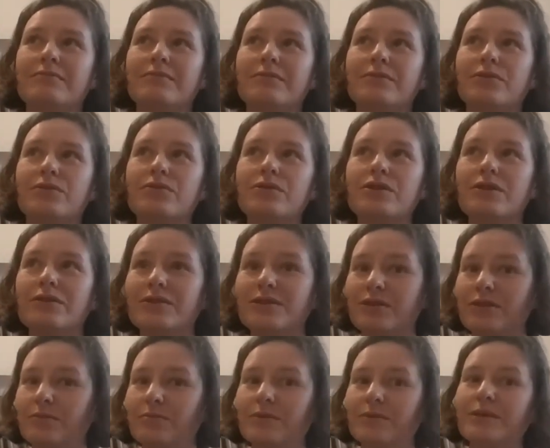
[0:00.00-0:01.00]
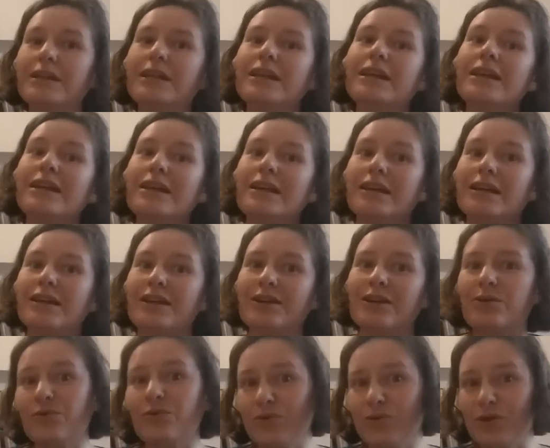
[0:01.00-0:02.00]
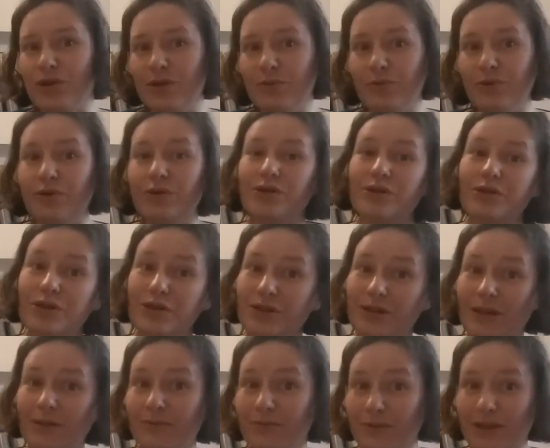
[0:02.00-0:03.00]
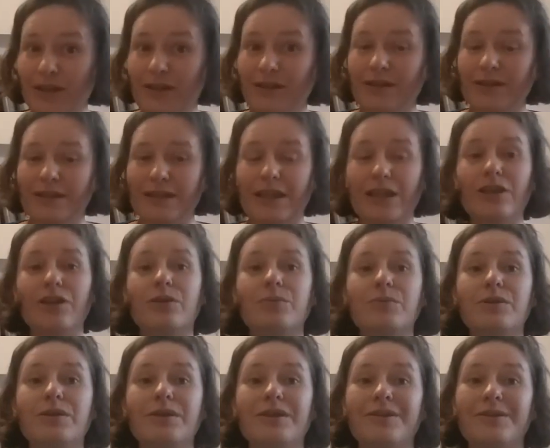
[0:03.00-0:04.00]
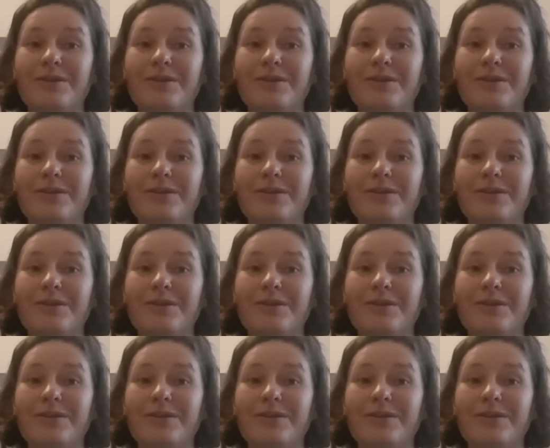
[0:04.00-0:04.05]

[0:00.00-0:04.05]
różne osoby, e, różni moi gdzieś tam kiedyś znajomi,